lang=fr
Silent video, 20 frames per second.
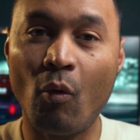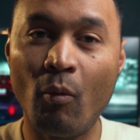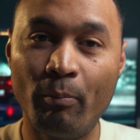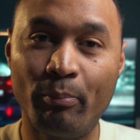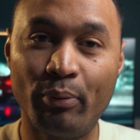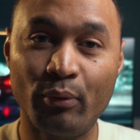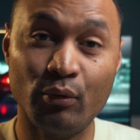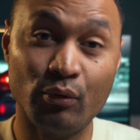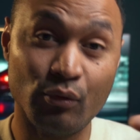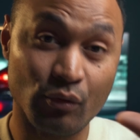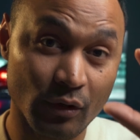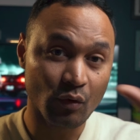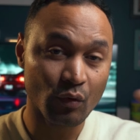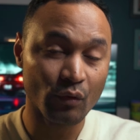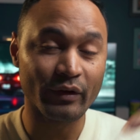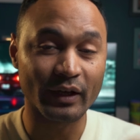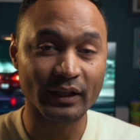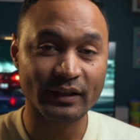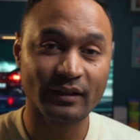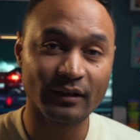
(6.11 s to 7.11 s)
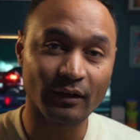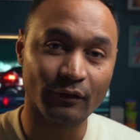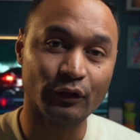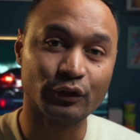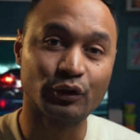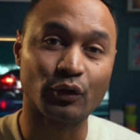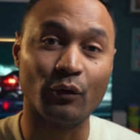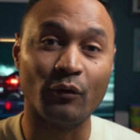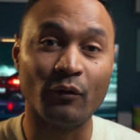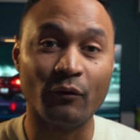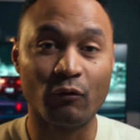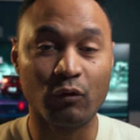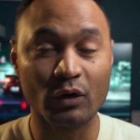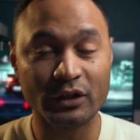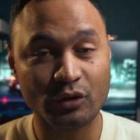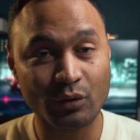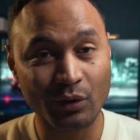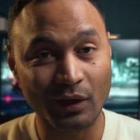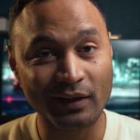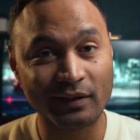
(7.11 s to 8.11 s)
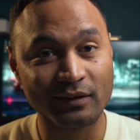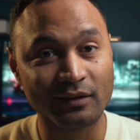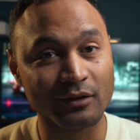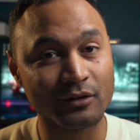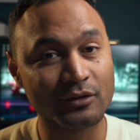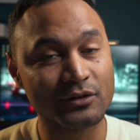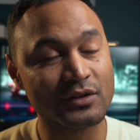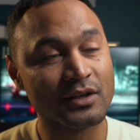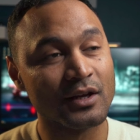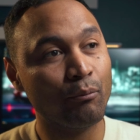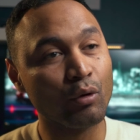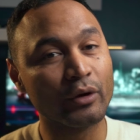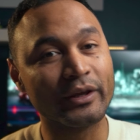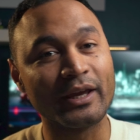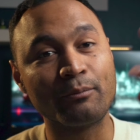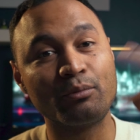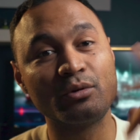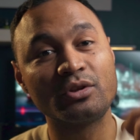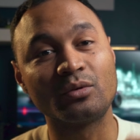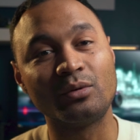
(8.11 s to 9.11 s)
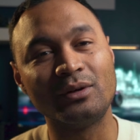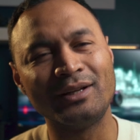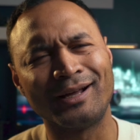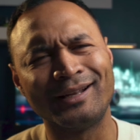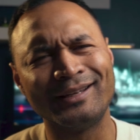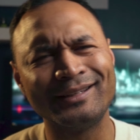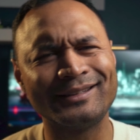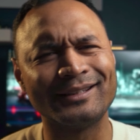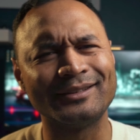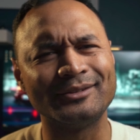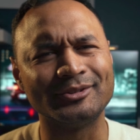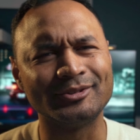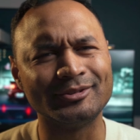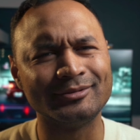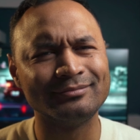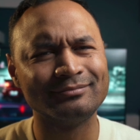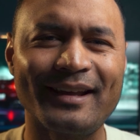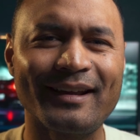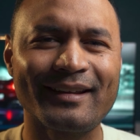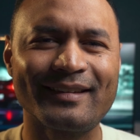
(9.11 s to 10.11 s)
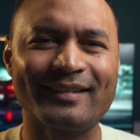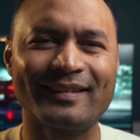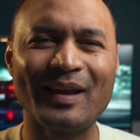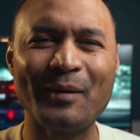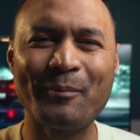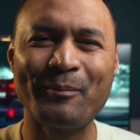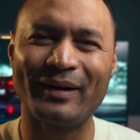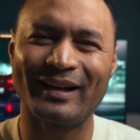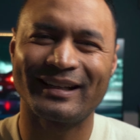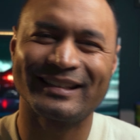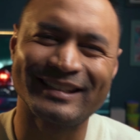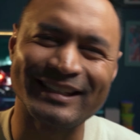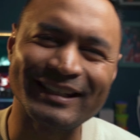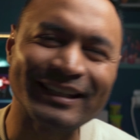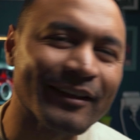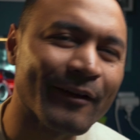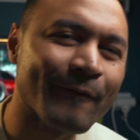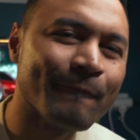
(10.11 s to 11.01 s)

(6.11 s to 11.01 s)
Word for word: on peut convertir votre voiture essence pour qu'elle puisse rouler à l'éthanol Allez, c'est parti